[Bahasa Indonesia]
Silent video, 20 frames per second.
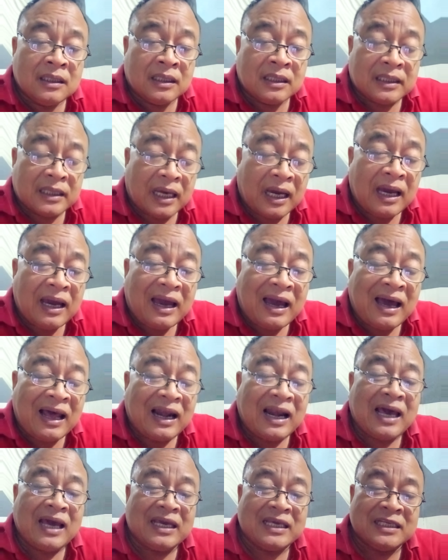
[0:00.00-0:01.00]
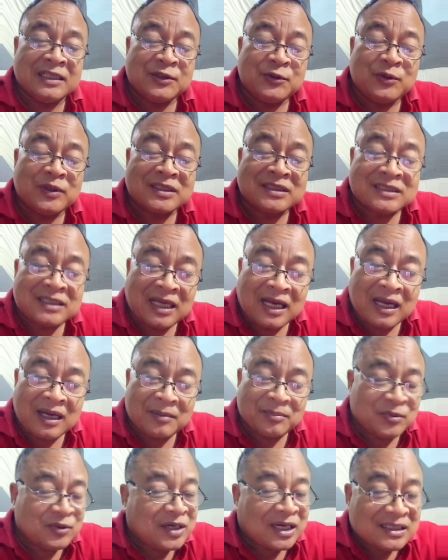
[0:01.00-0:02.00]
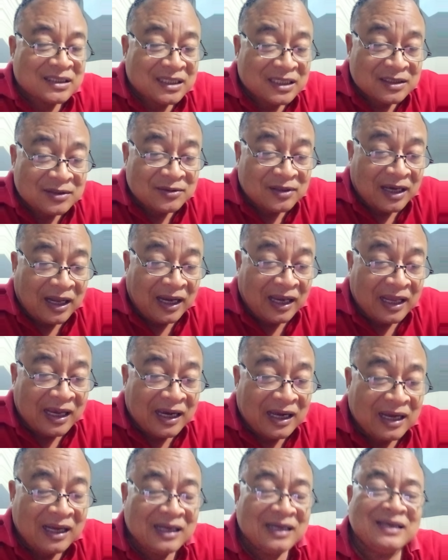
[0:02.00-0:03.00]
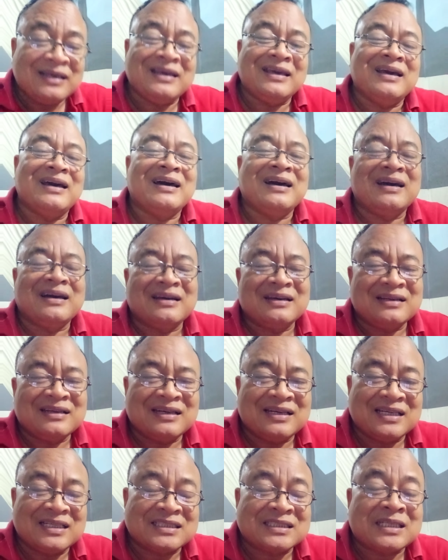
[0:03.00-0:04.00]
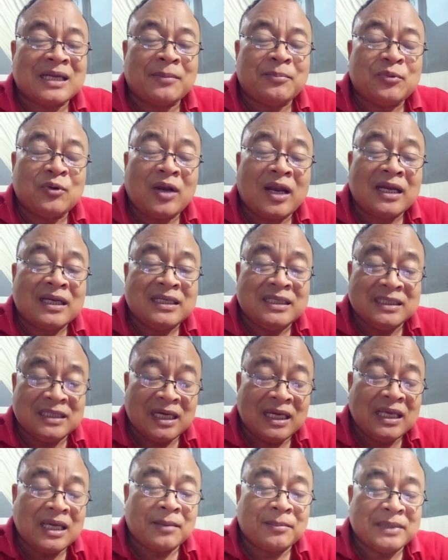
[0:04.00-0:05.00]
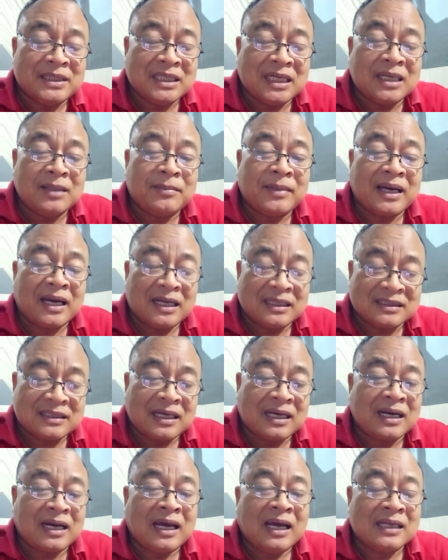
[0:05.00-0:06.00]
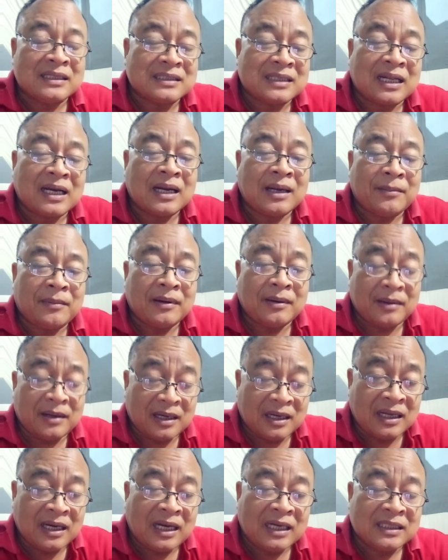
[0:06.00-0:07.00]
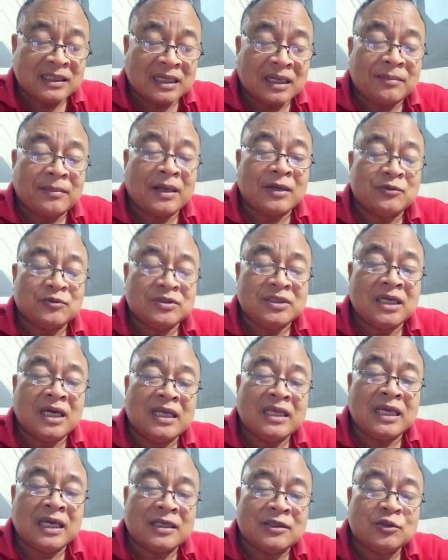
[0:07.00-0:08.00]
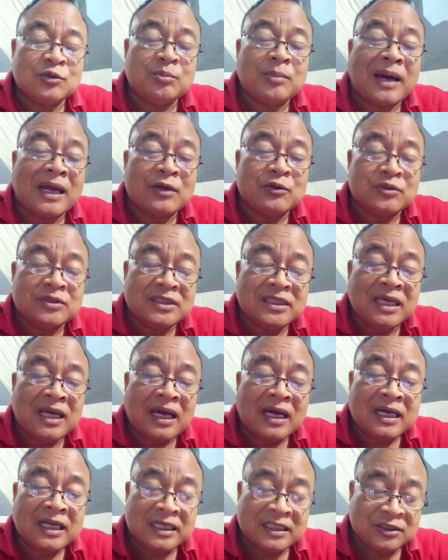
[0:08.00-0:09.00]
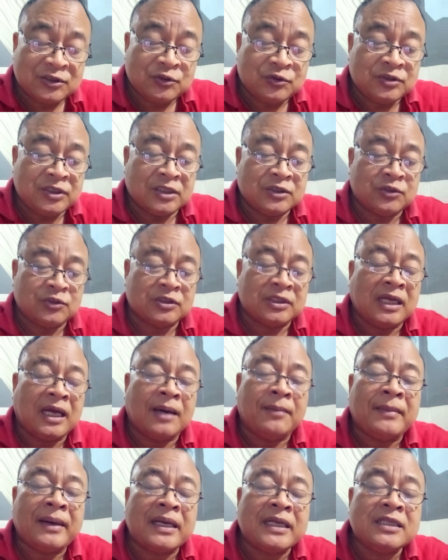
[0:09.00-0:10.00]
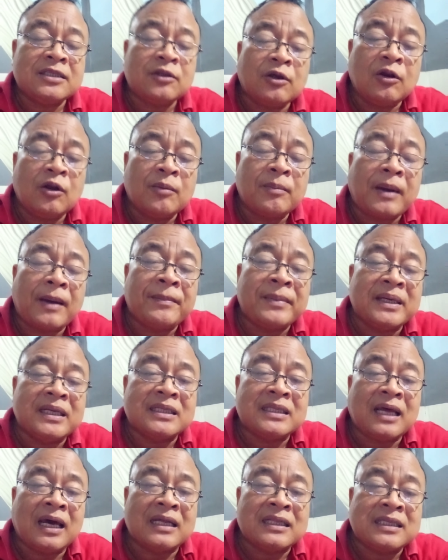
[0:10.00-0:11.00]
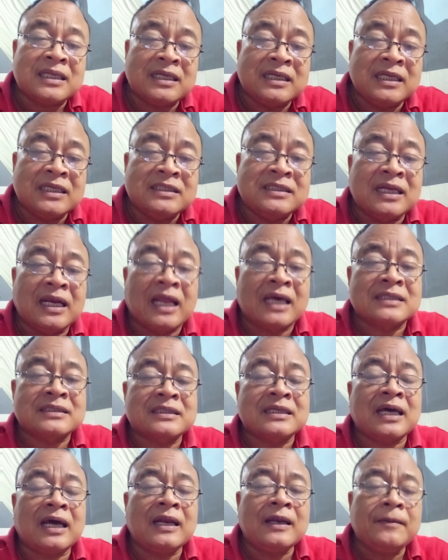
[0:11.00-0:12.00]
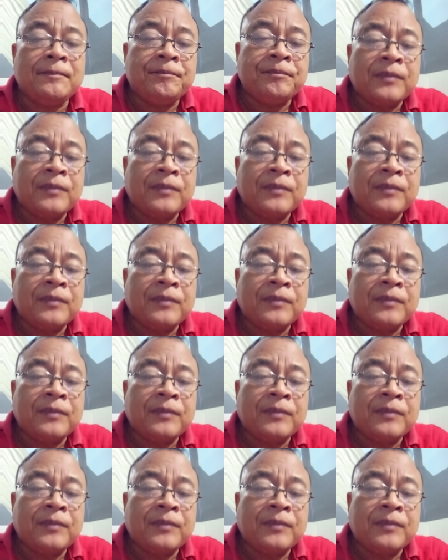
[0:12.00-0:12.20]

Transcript: ya Allah itu Esa bukan Tritunggal ya ya sapulah dia yang menjadi pengantara antara Allah dengan manusia yaitu manusia Kristus Yesus. Nah, mari tolong Pak Pendeta HTD jelaskan